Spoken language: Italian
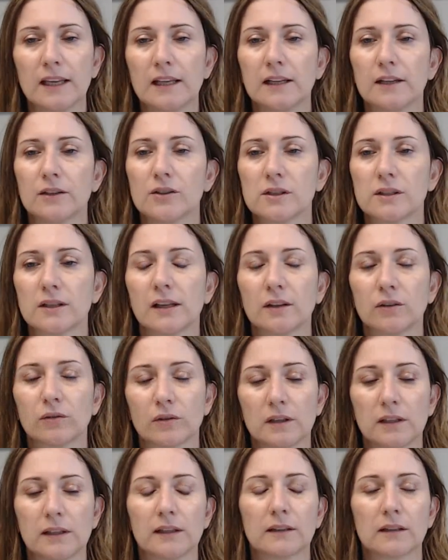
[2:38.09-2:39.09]
il
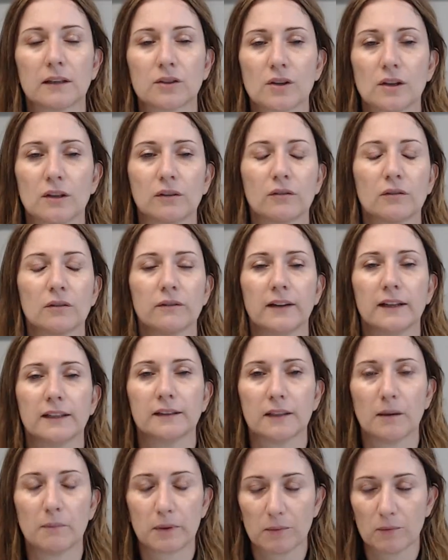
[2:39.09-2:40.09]
legislatore nel
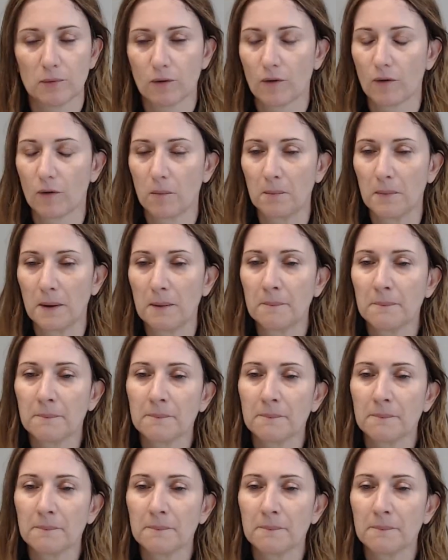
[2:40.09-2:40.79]
390 primo comma.